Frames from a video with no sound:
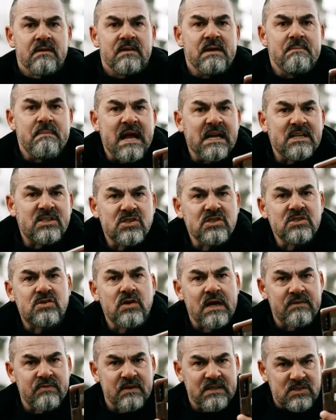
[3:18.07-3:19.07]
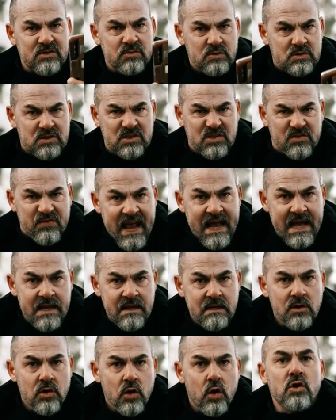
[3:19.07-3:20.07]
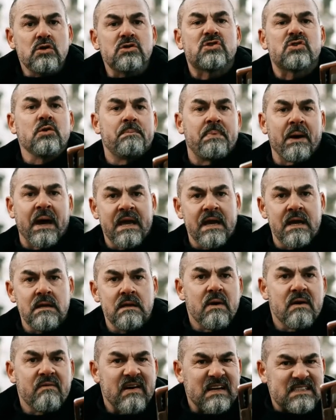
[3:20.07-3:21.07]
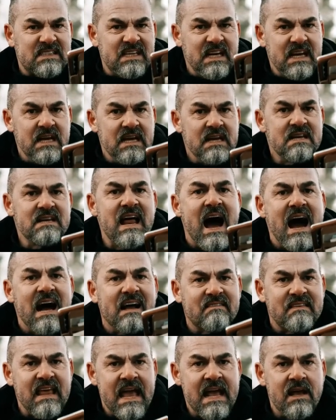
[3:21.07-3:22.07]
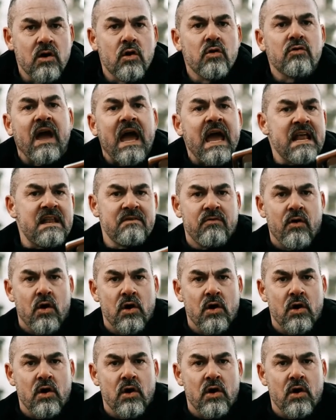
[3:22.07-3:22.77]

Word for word: Die Menschen zu etwas zu zwingen und zu bringen, über was sie nachdenken und reden